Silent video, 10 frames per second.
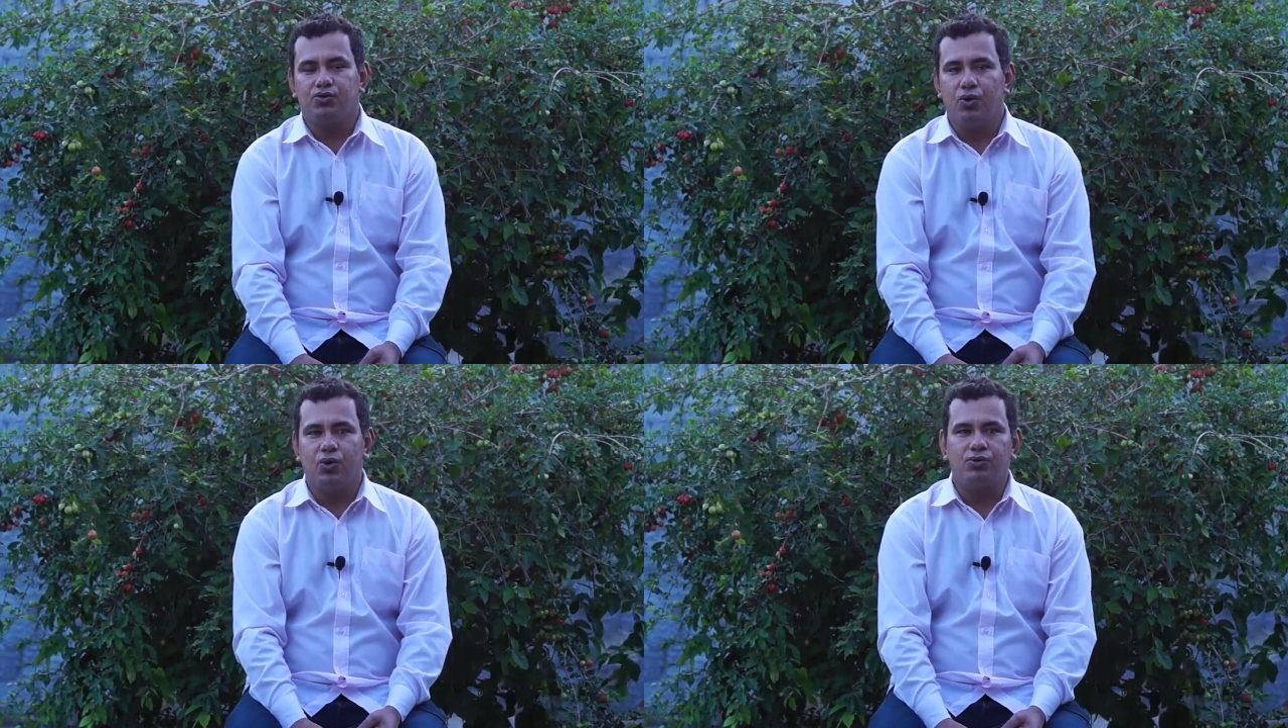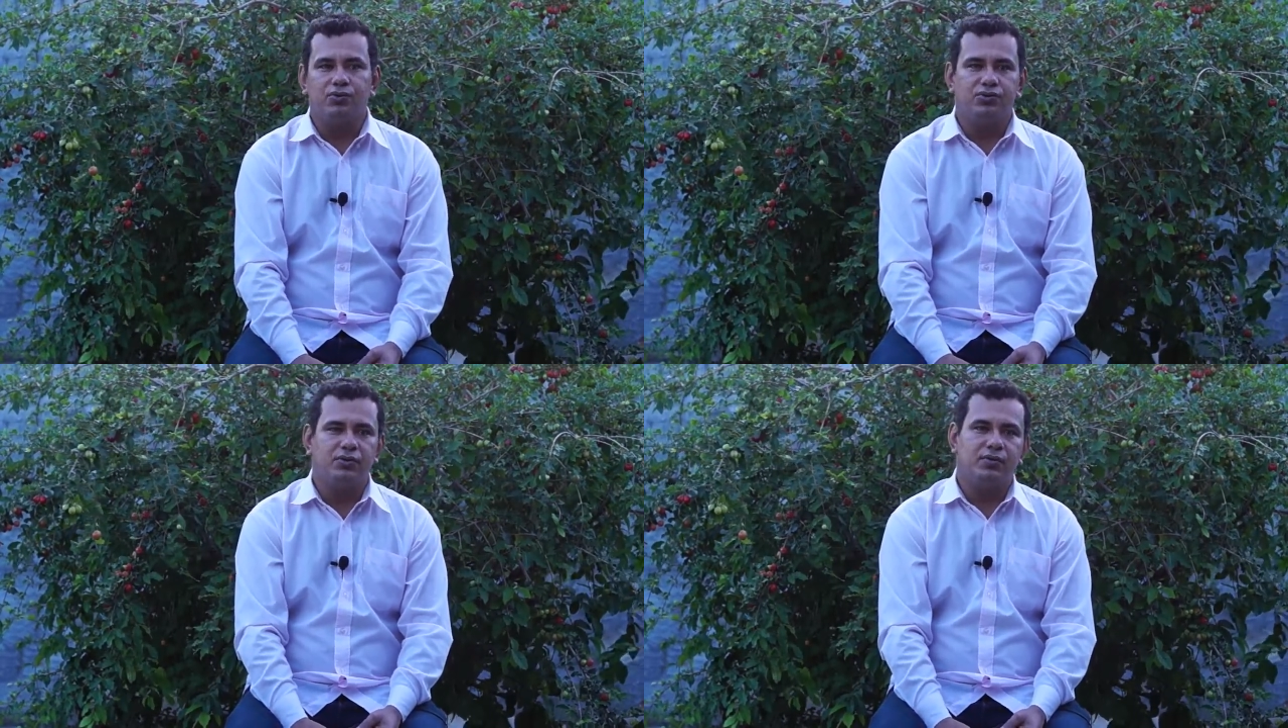
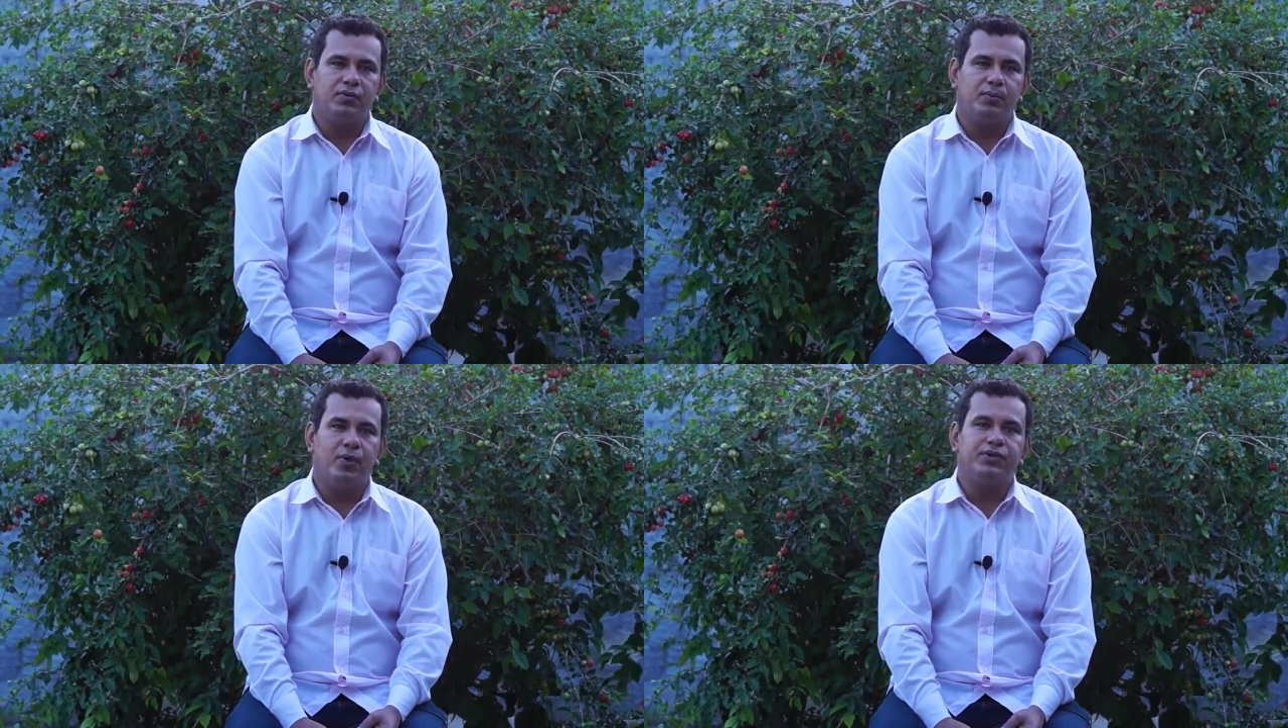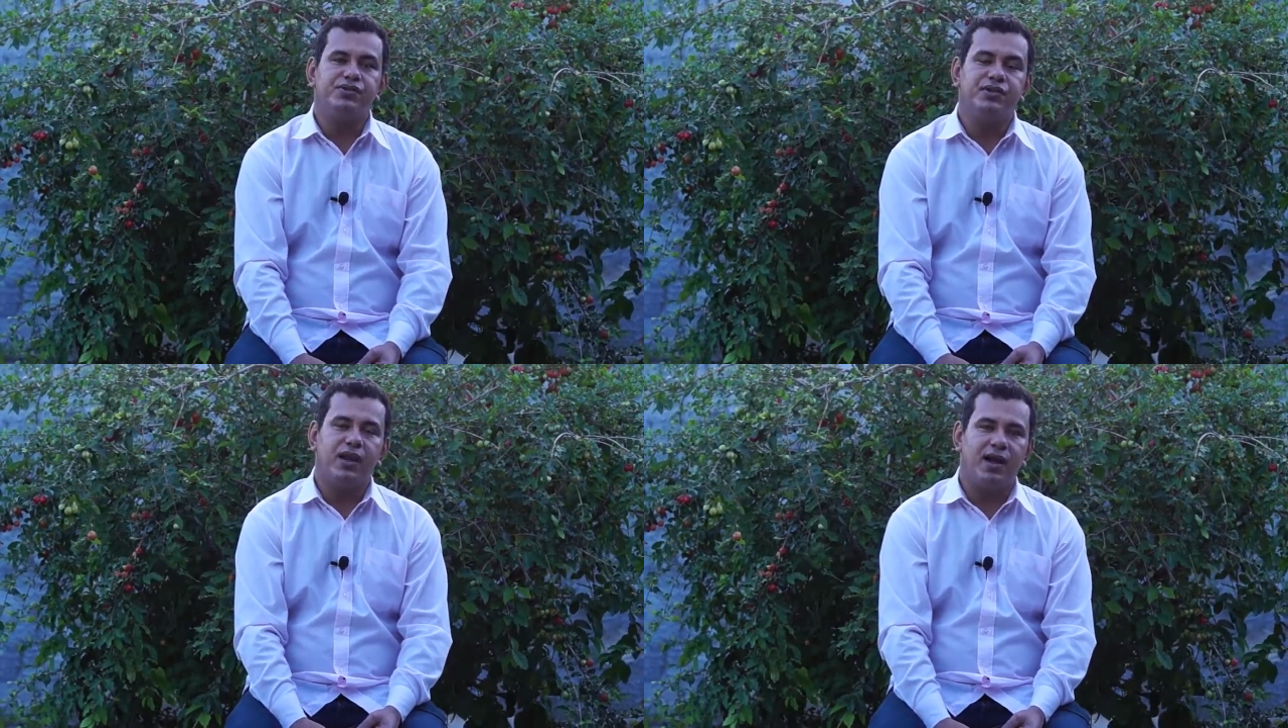Todos
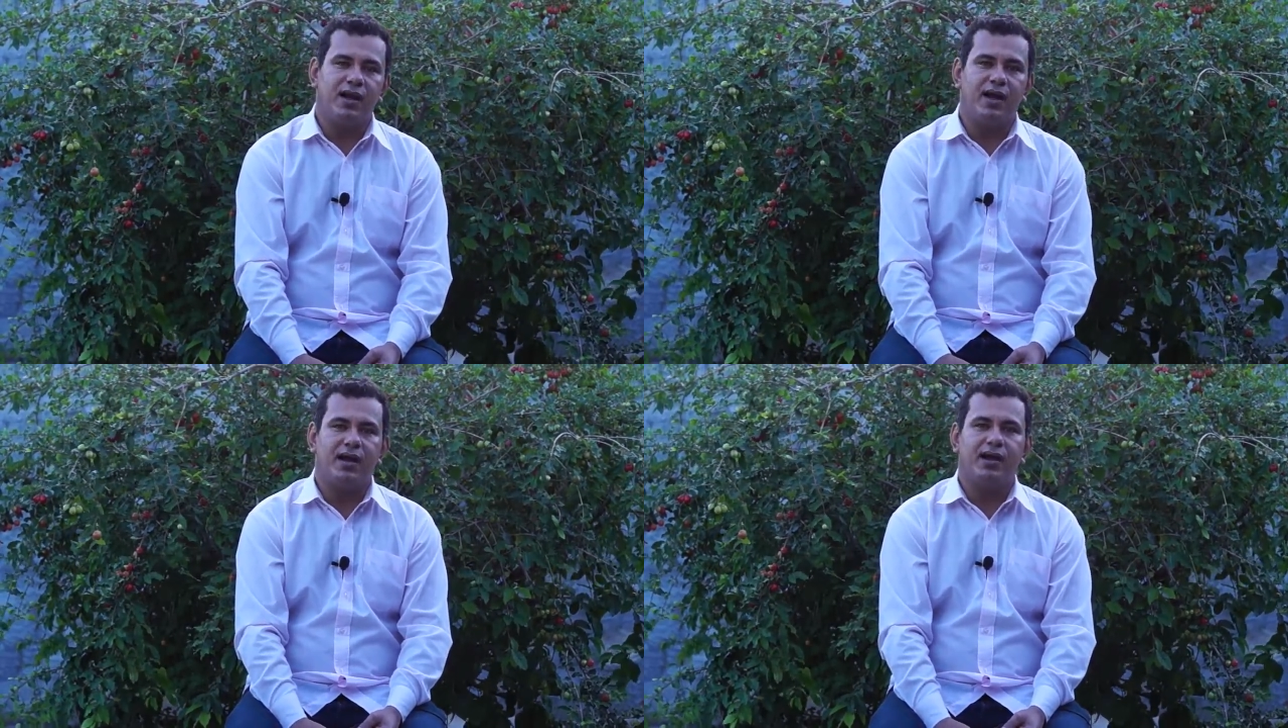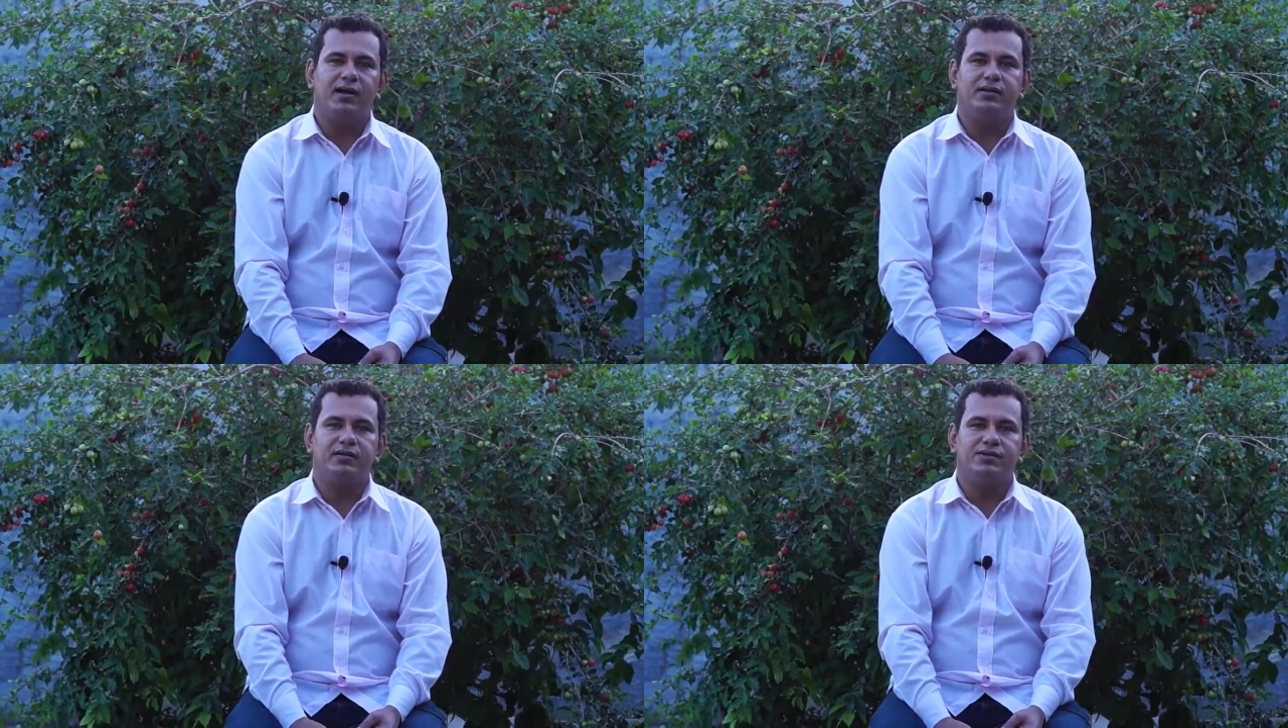podem te largar,
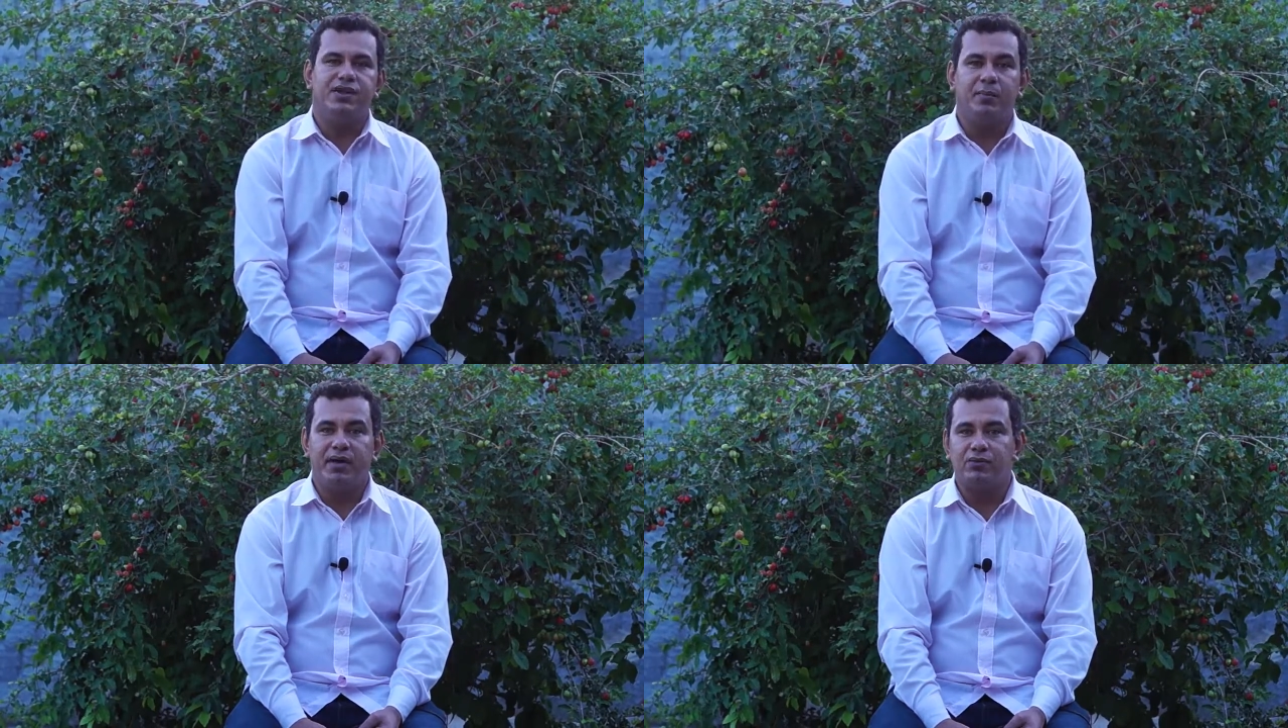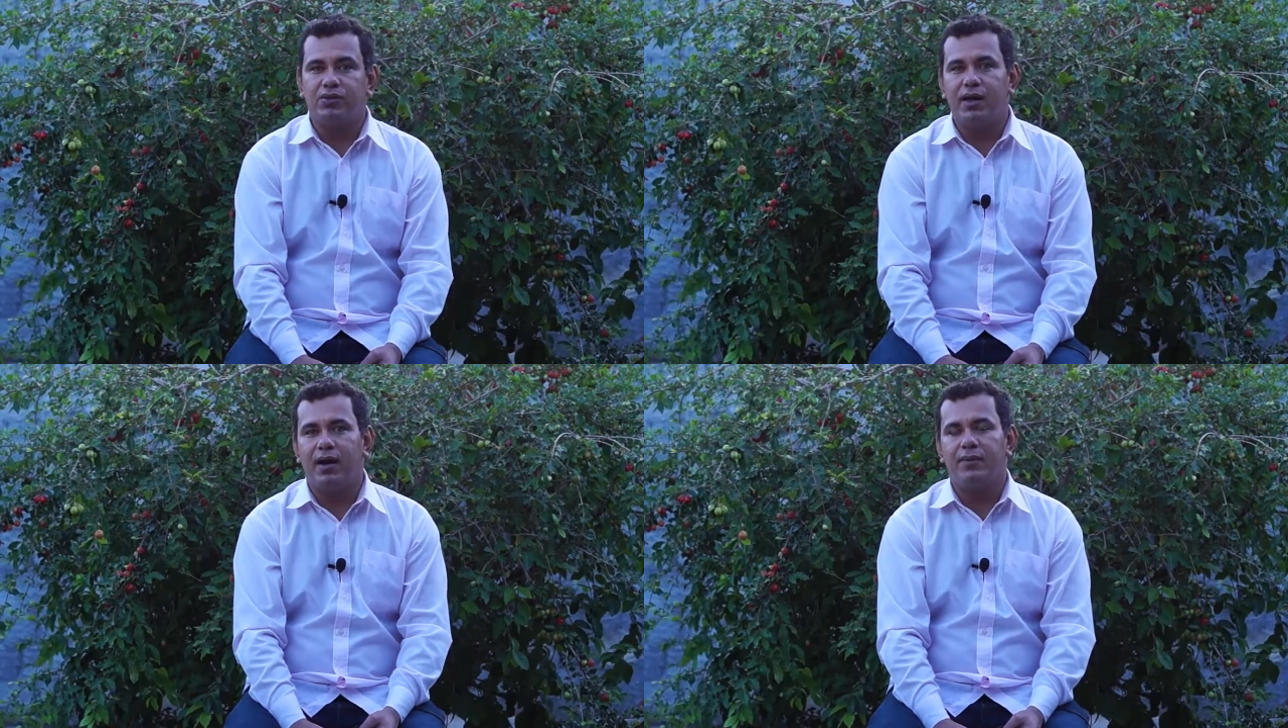te
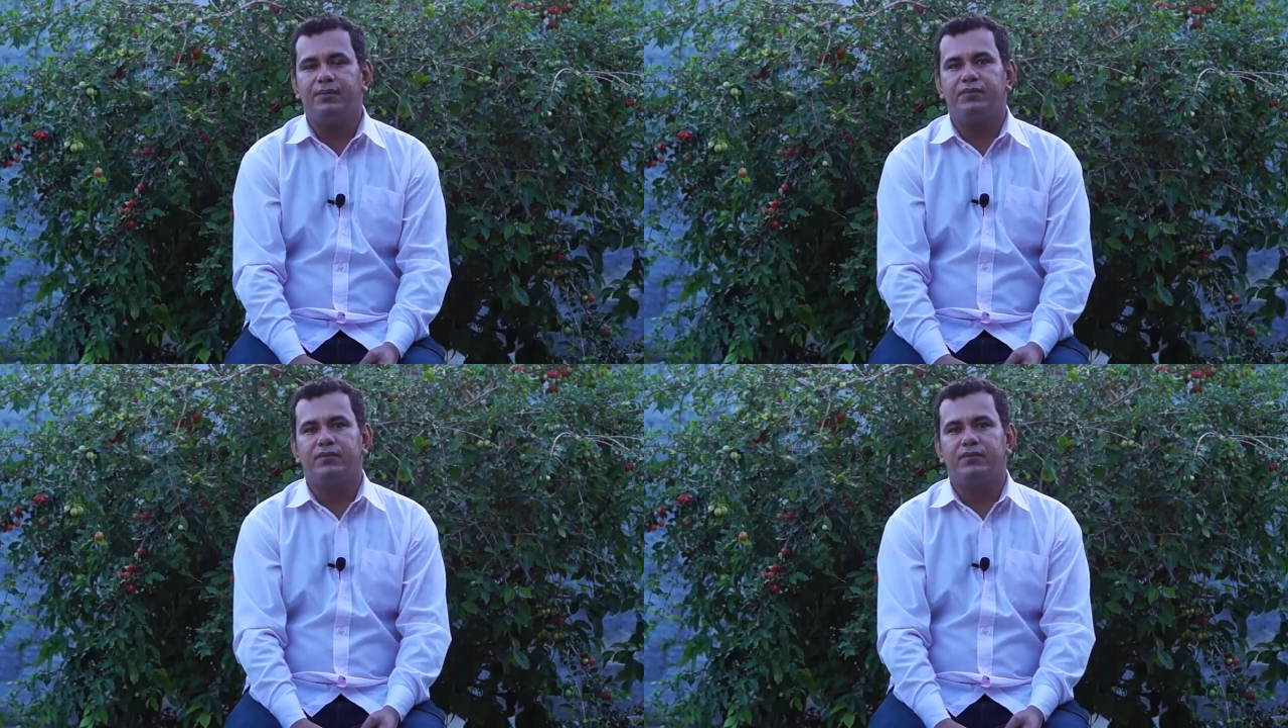abandonar.